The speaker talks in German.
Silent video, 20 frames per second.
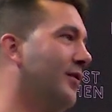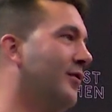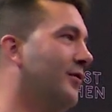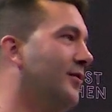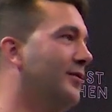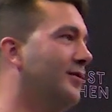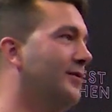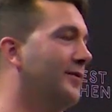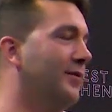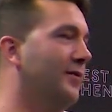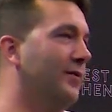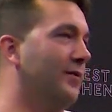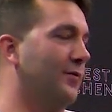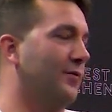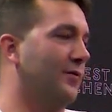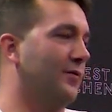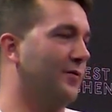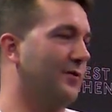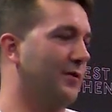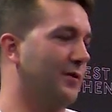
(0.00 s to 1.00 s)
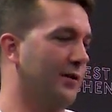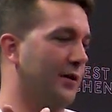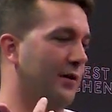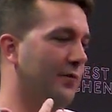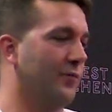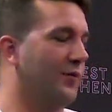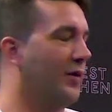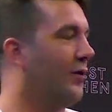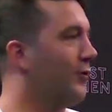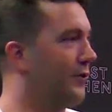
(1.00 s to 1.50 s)
auch. Und so sind die
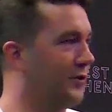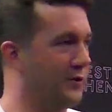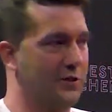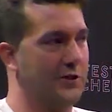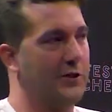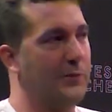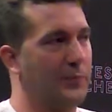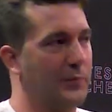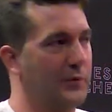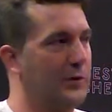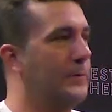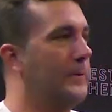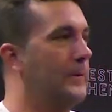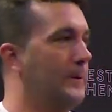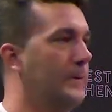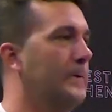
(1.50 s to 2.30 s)
irgendwie auch Getriebene. Ne?